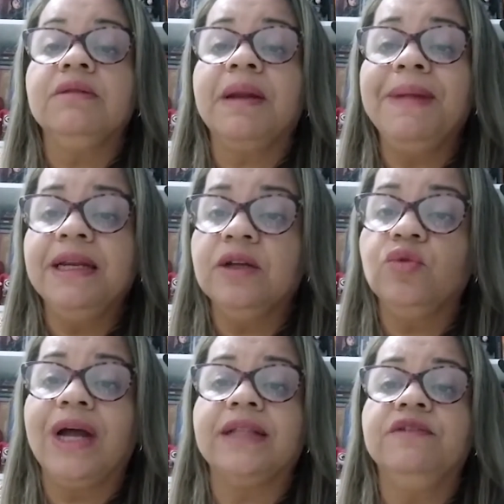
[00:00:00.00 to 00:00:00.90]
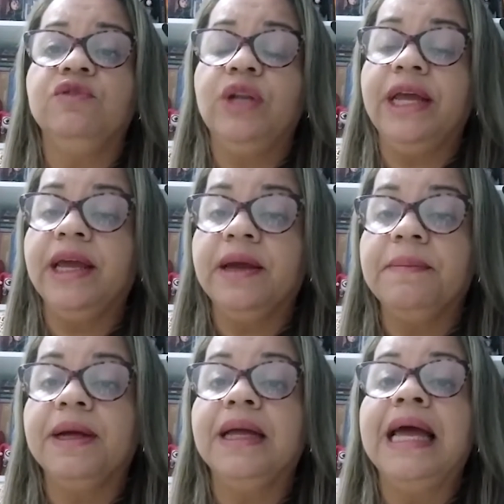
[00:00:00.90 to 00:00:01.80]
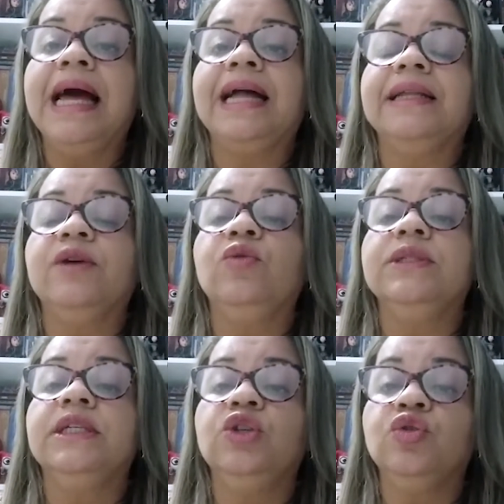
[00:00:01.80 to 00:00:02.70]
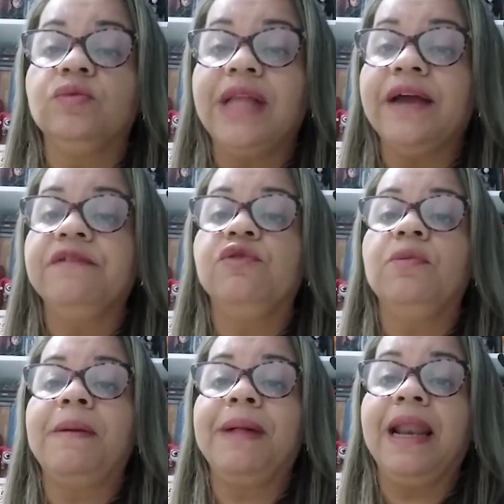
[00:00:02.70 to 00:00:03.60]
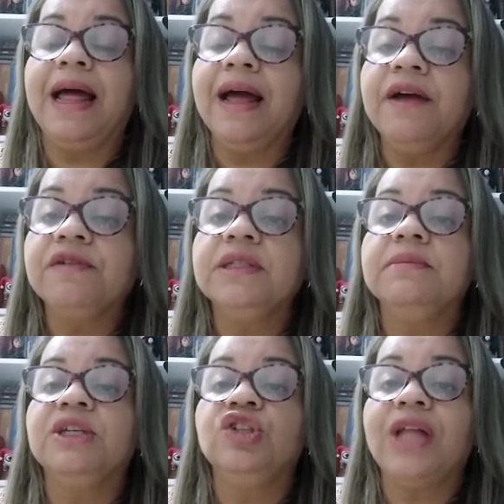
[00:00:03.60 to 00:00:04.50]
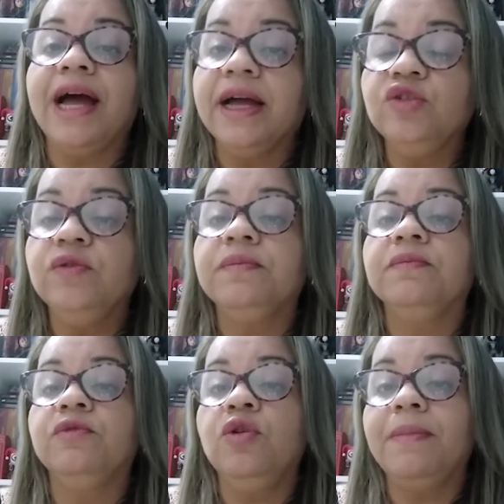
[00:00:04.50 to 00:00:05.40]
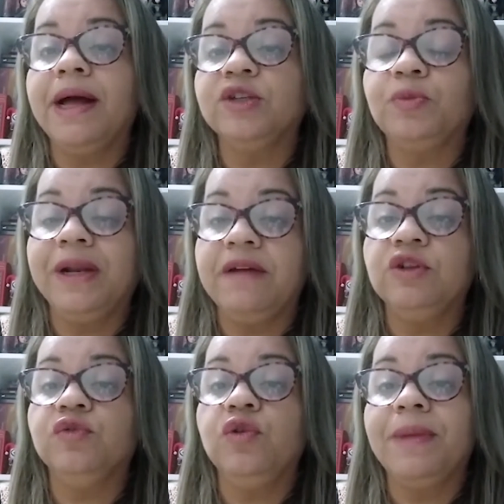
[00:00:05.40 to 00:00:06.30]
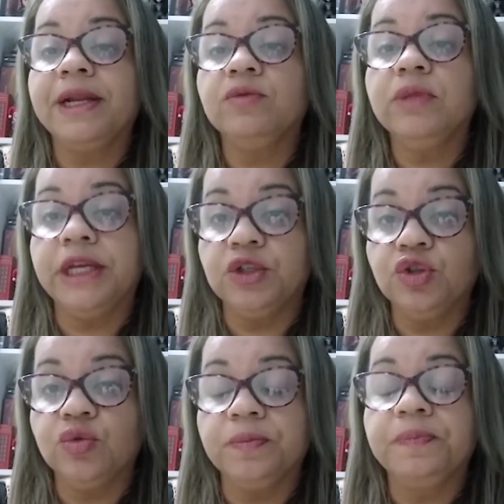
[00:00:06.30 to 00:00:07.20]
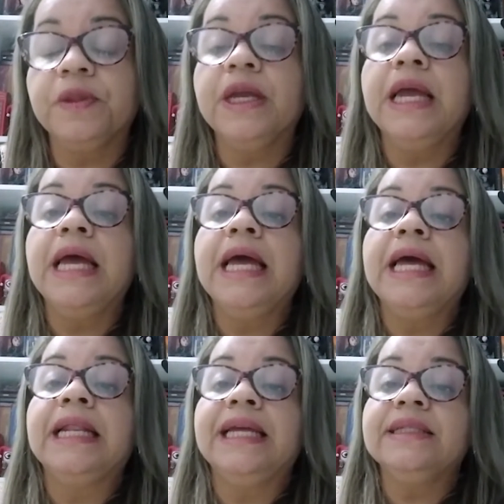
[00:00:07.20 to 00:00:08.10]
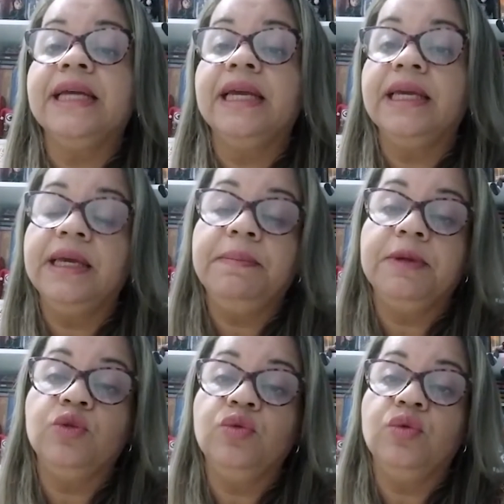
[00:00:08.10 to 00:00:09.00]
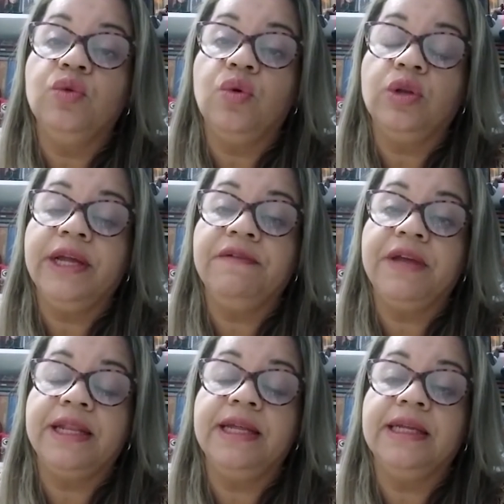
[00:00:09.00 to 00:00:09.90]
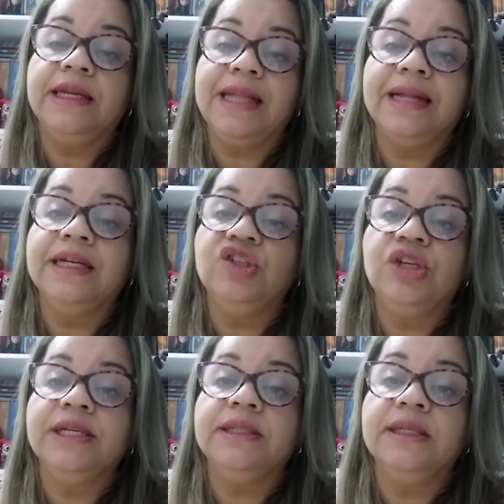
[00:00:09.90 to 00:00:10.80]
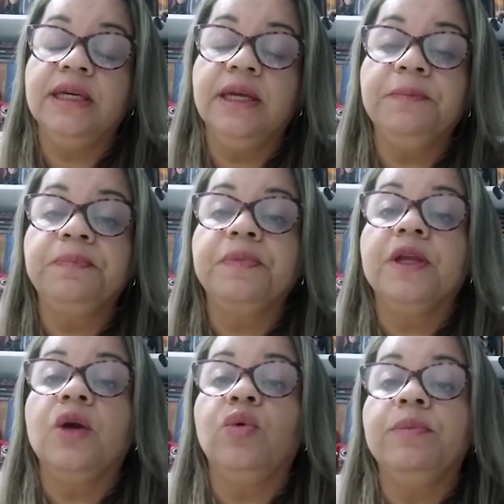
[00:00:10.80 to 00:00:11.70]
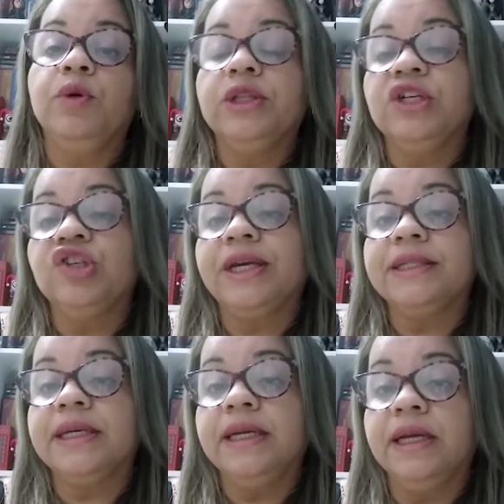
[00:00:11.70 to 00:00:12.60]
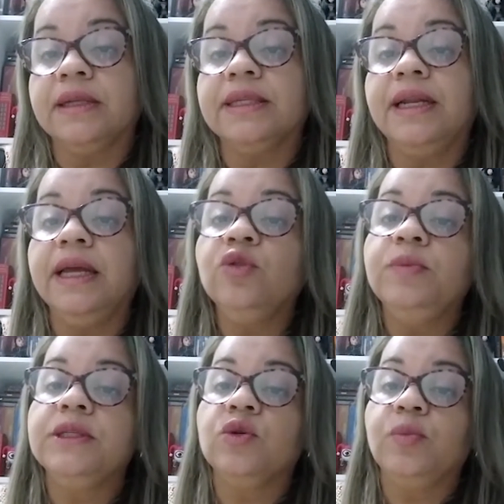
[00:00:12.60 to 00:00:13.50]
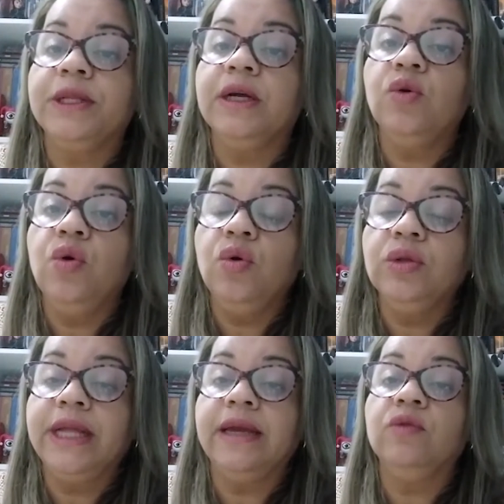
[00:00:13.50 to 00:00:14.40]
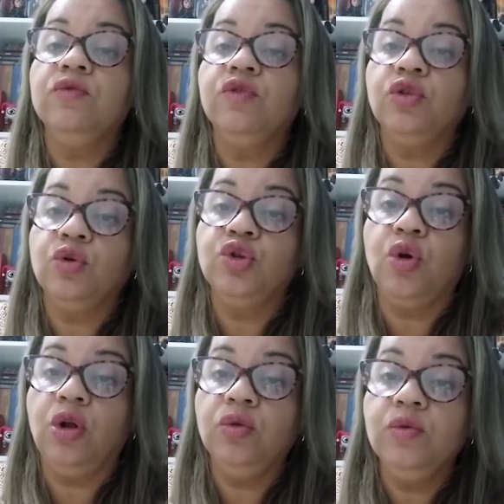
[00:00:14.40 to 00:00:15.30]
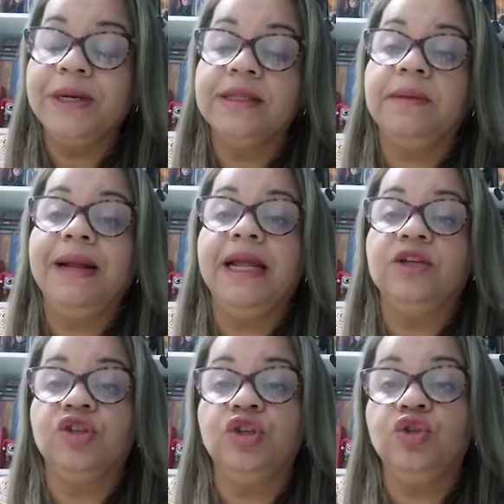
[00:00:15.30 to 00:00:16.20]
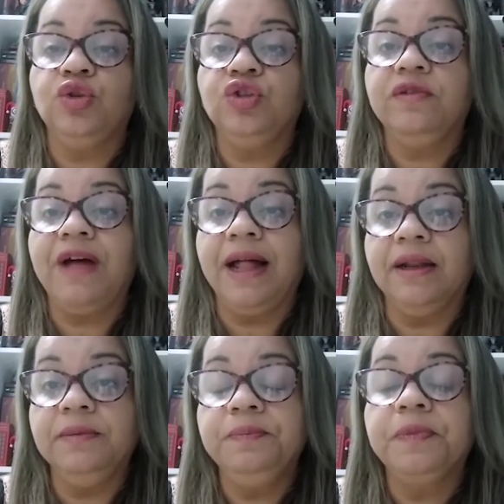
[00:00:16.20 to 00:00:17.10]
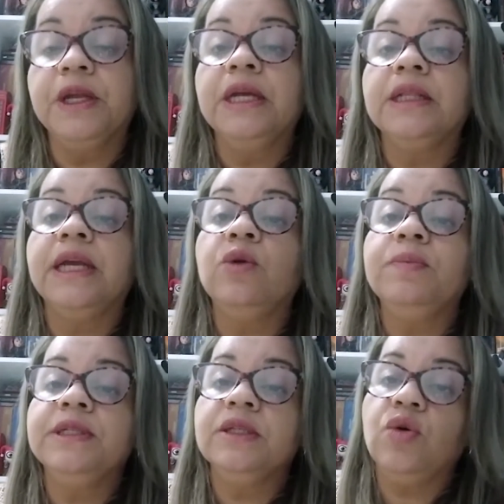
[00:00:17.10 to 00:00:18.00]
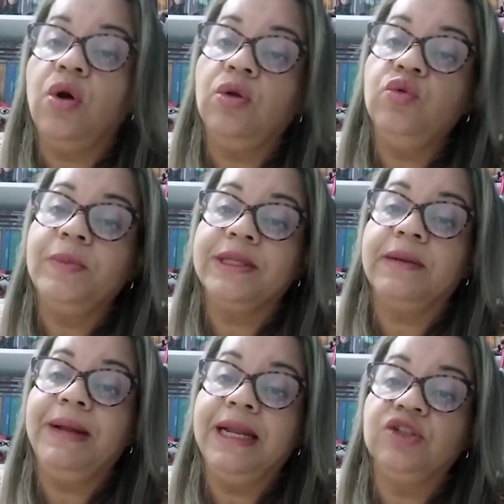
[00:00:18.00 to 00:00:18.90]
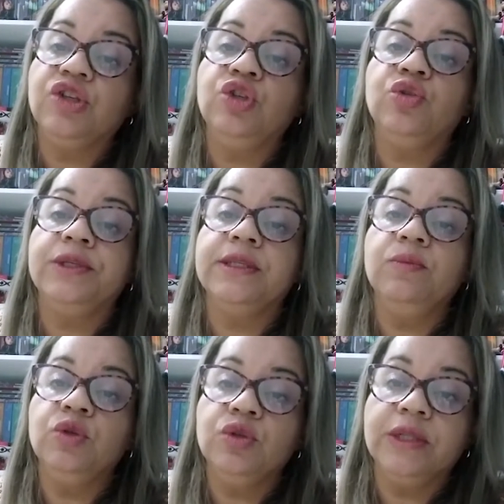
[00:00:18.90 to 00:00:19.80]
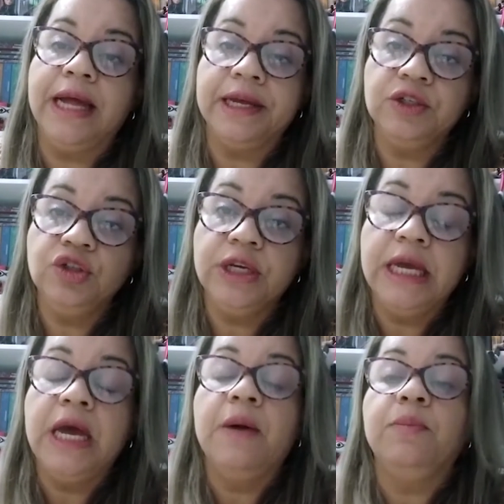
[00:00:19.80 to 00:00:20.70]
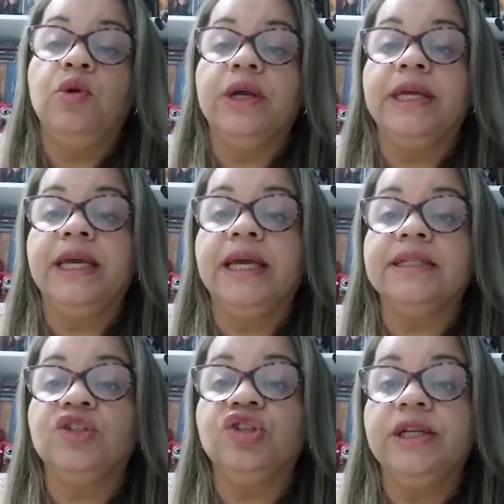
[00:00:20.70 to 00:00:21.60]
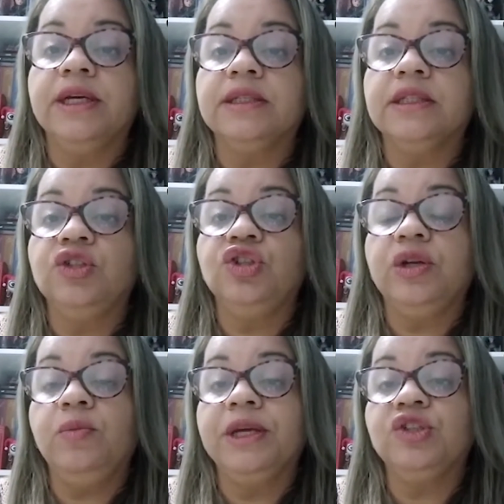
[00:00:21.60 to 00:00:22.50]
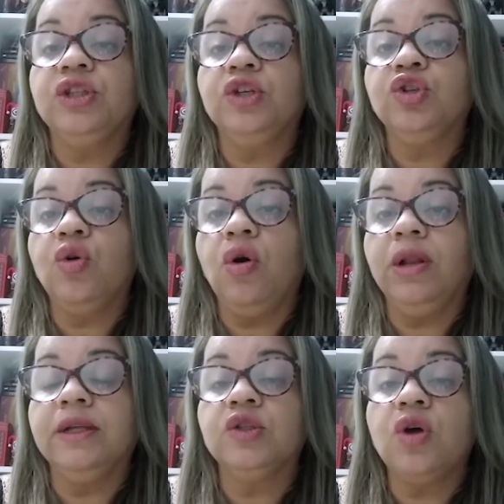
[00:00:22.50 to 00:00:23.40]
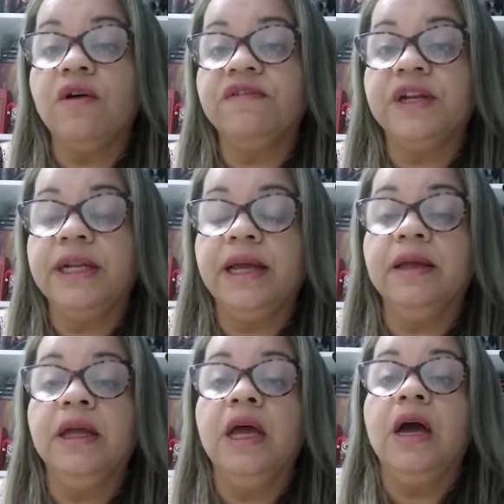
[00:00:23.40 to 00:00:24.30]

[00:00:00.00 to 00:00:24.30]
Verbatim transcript: trabalhando cada fonema até conseguir juntar e formar palavras e mais tarde formar as palavras formarem um texto. Nessa equipe, do, quando é, é detectada a dislexia, o importante é que essa criança, além do psicopedagogo, tenha um fonoaudiólogo para trabalhar as questões de fala, tenha um psicólogo para trabalhar as questões emocionais, porque essas crianças geralmente na escola sofrem né,